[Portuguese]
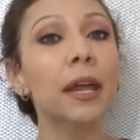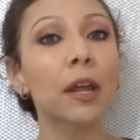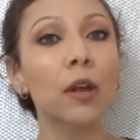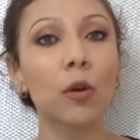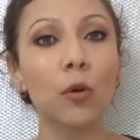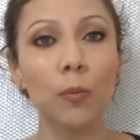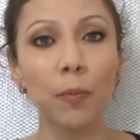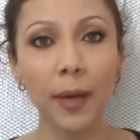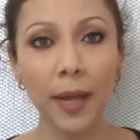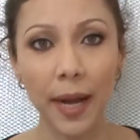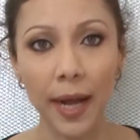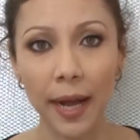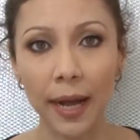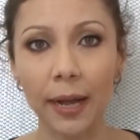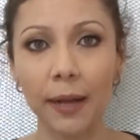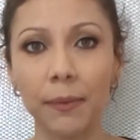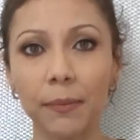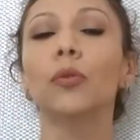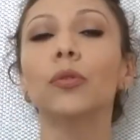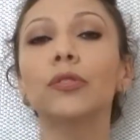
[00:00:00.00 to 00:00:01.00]

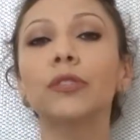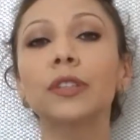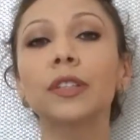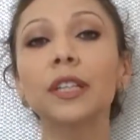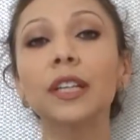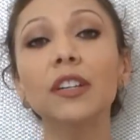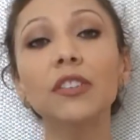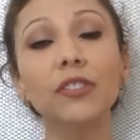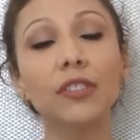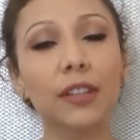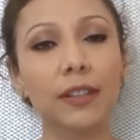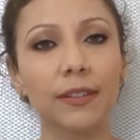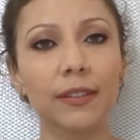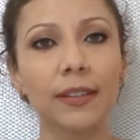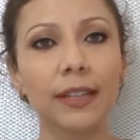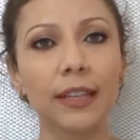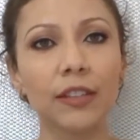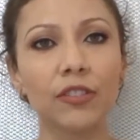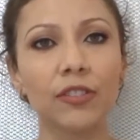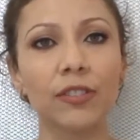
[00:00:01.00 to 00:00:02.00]
recuperar. Os grandes
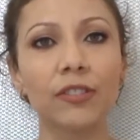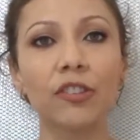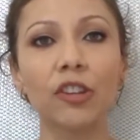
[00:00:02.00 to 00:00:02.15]
acidentes,